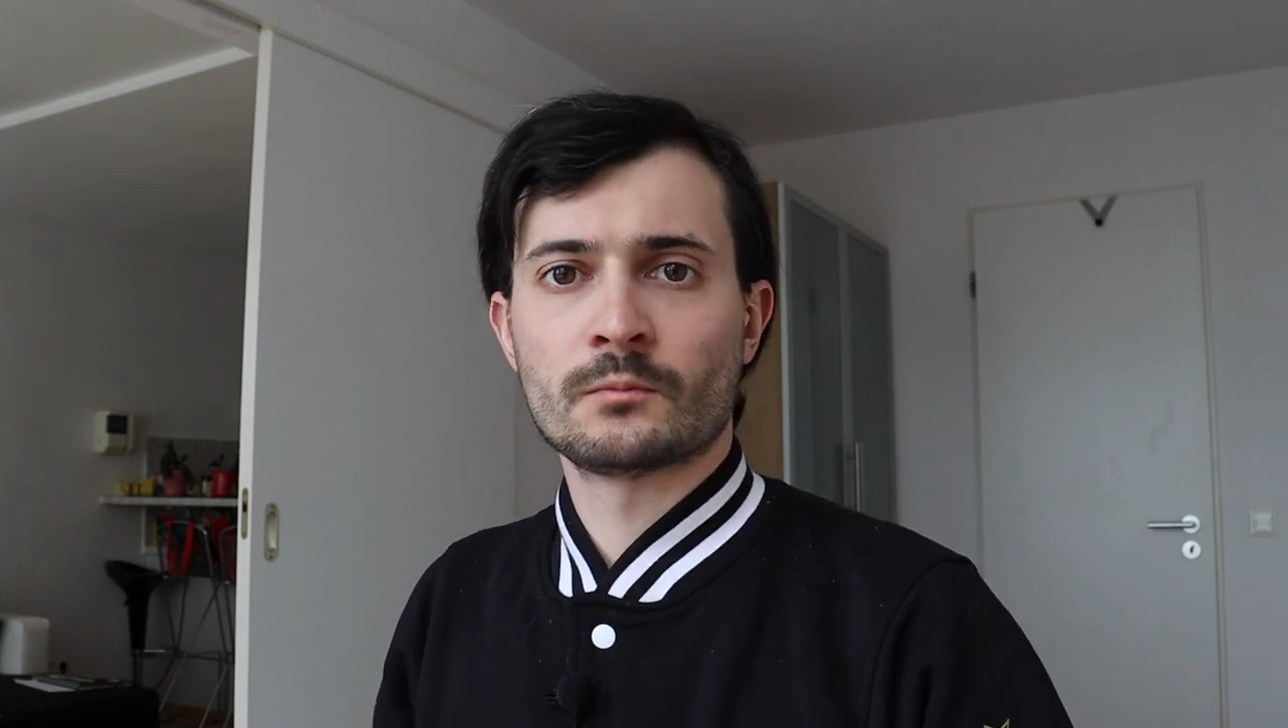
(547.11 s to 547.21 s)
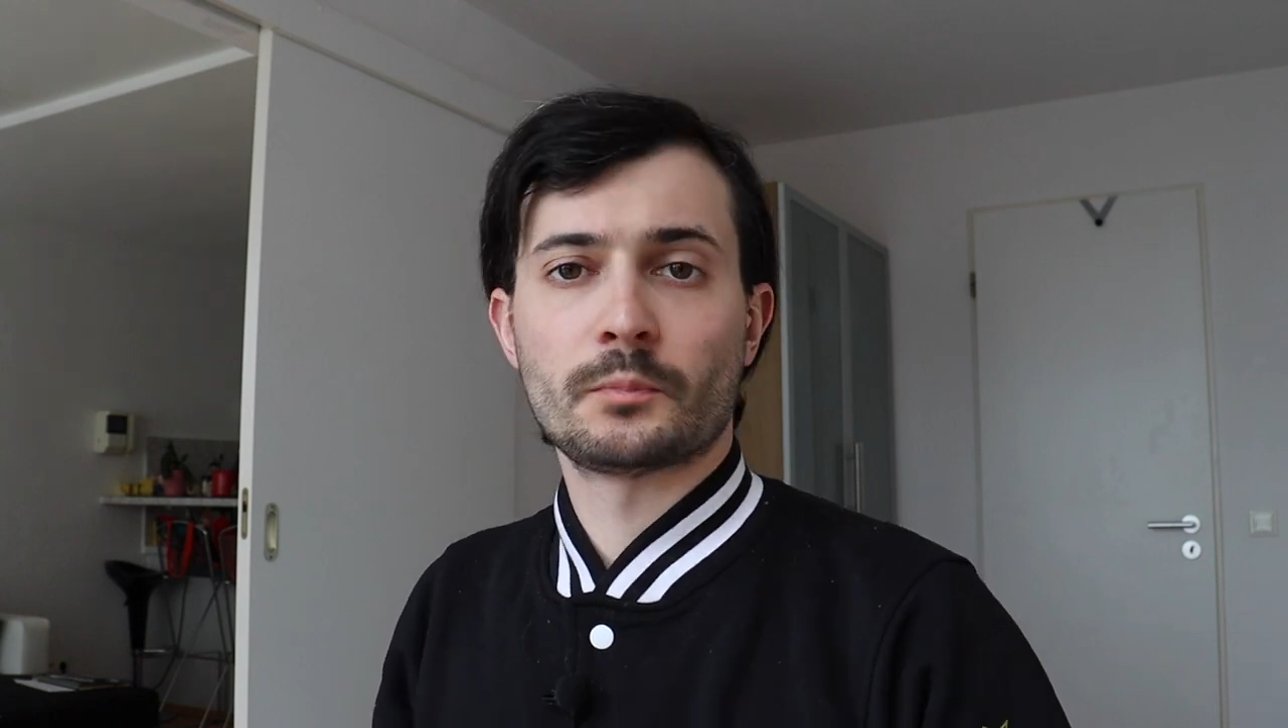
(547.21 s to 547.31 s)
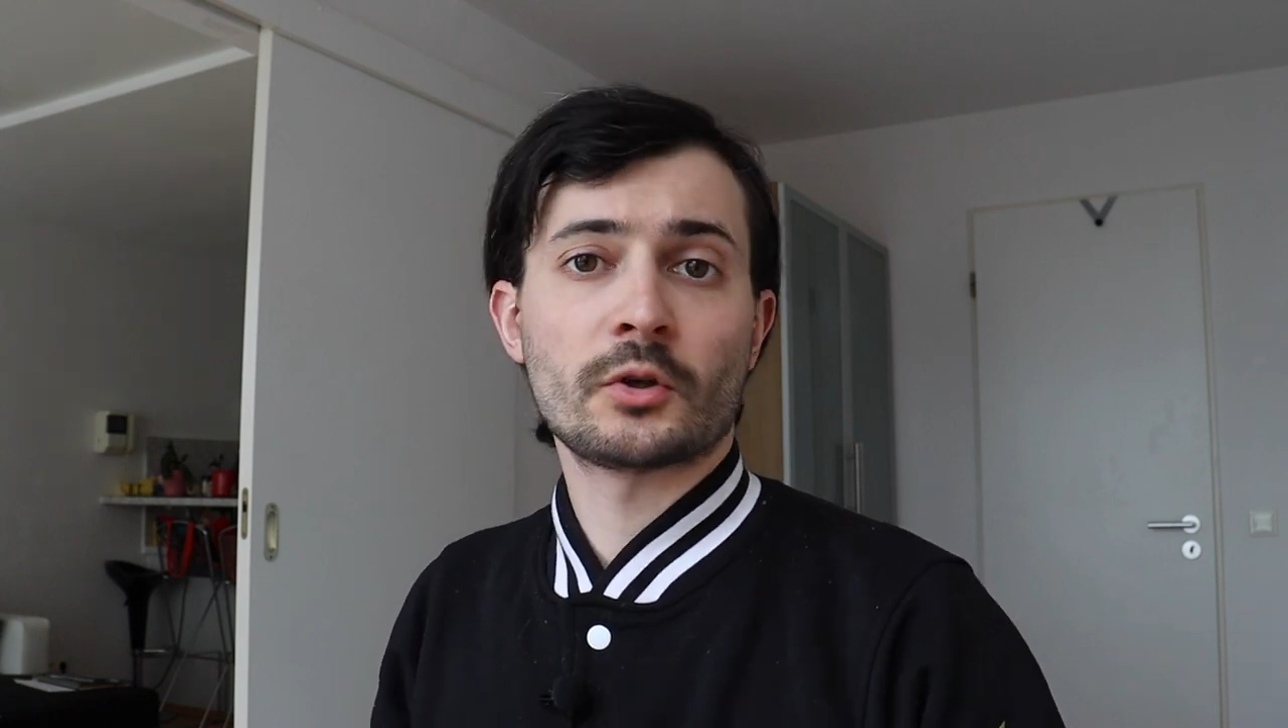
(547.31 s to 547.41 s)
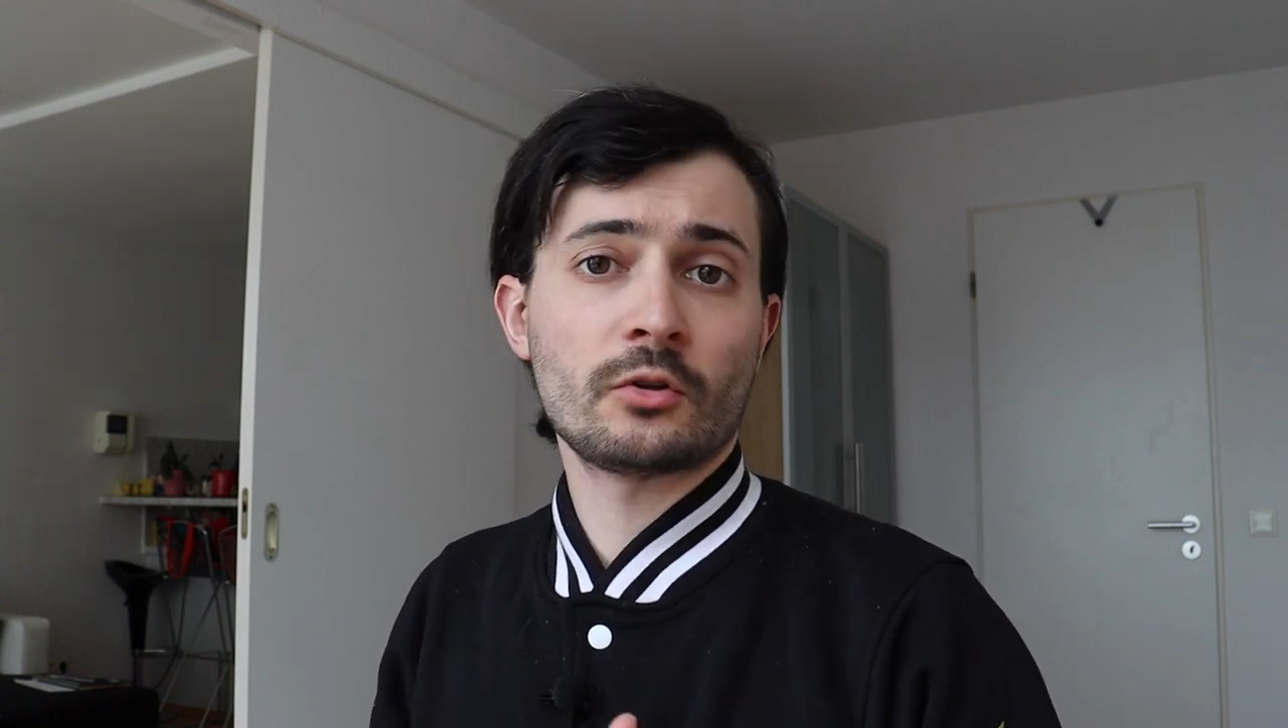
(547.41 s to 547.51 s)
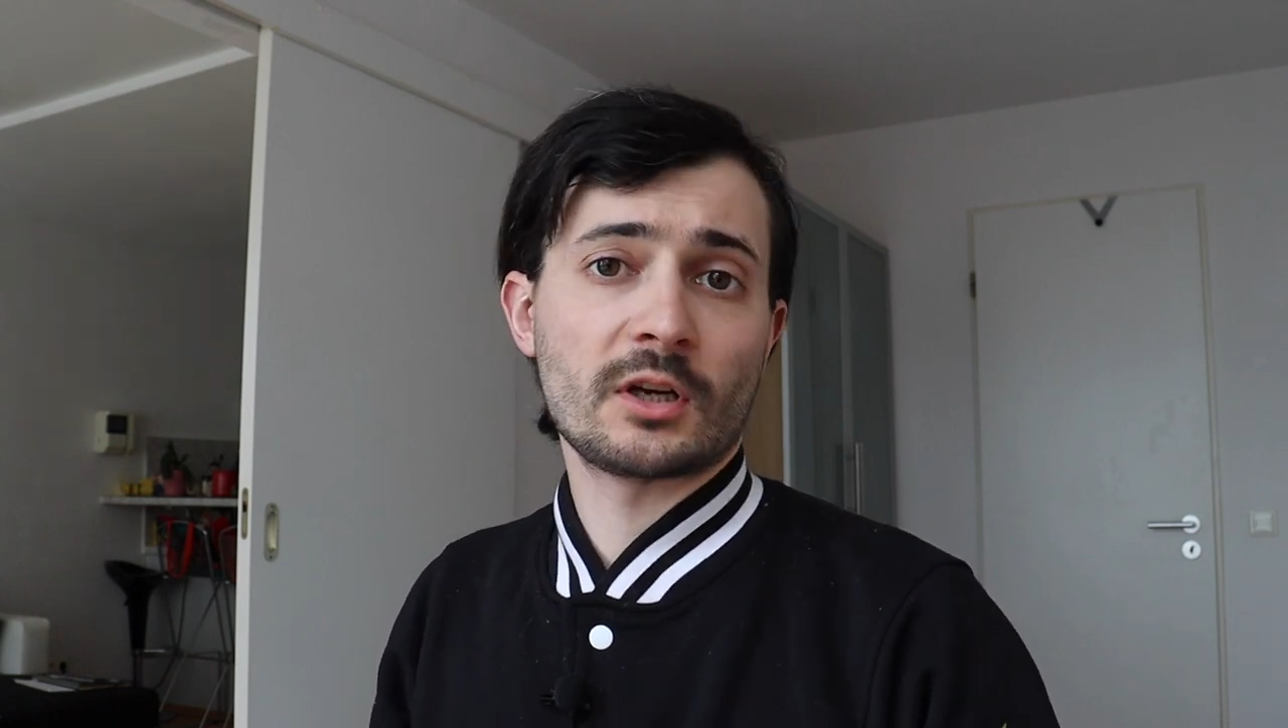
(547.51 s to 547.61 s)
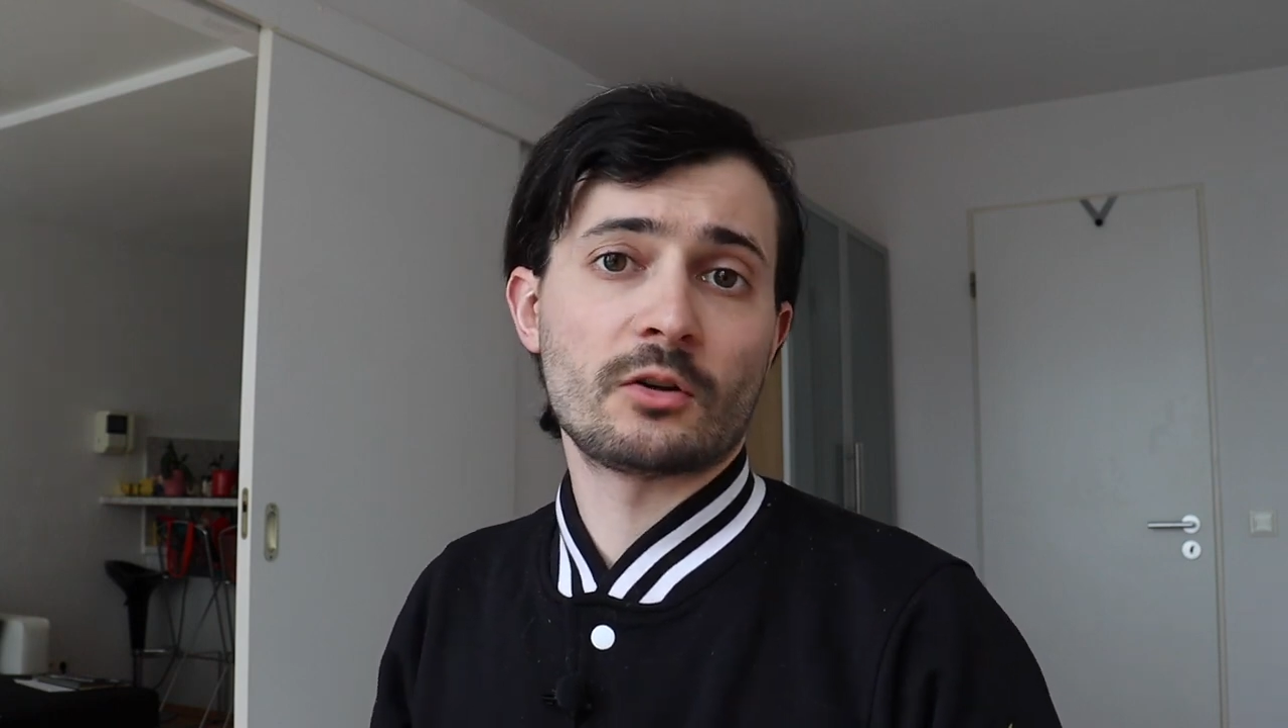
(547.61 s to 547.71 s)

Pendant la